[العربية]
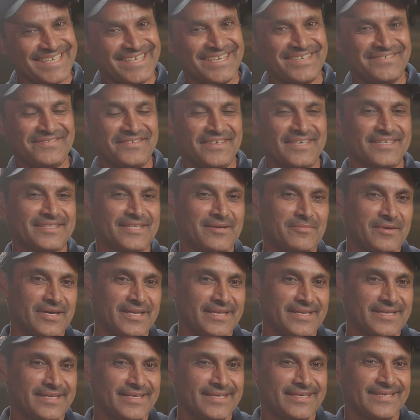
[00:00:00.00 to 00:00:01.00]
العافيه
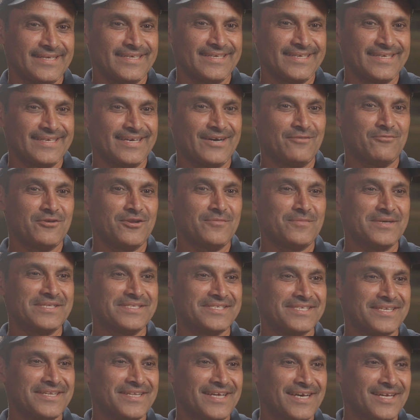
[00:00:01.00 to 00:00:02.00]
طبعا آه، اول ما
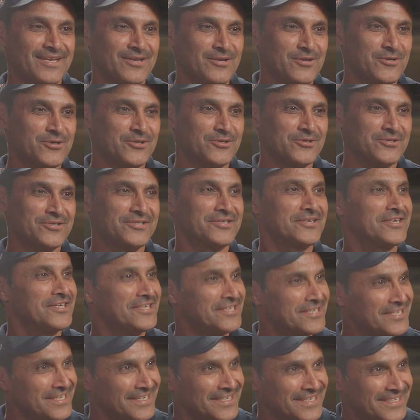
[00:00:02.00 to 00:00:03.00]
نزلنا على الاردن
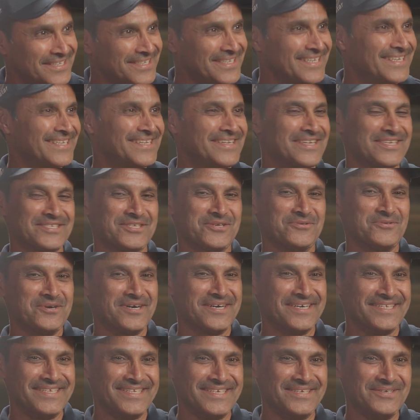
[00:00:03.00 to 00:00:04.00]
رحنا اكلنا
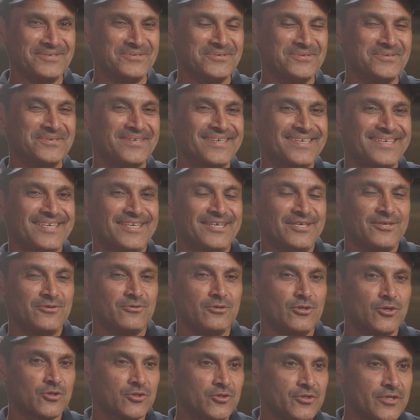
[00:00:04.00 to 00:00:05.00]
صواني و...
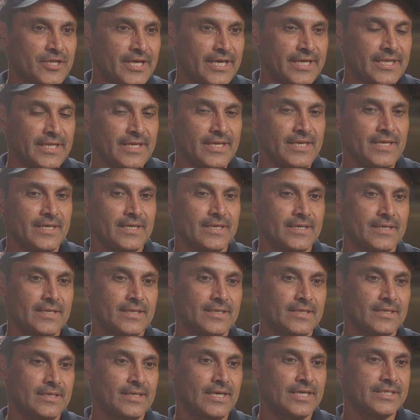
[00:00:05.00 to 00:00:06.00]
والاردن يعني
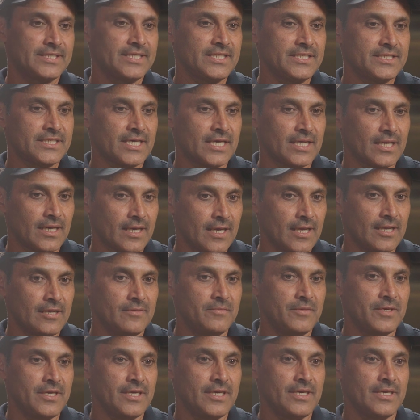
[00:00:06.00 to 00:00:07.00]
آه، عزيزه على
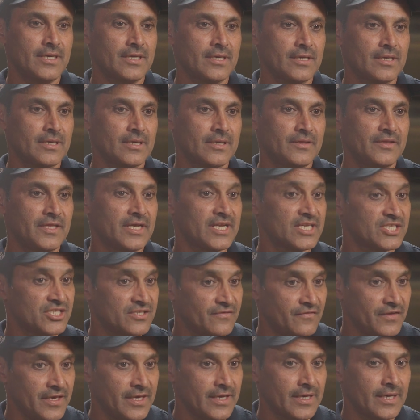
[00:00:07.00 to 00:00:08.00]
قلبي آه،
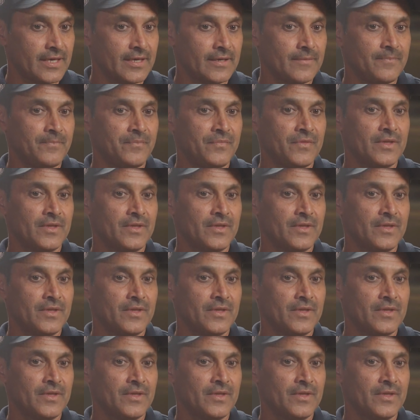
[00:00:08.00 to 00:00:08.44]
درست فيها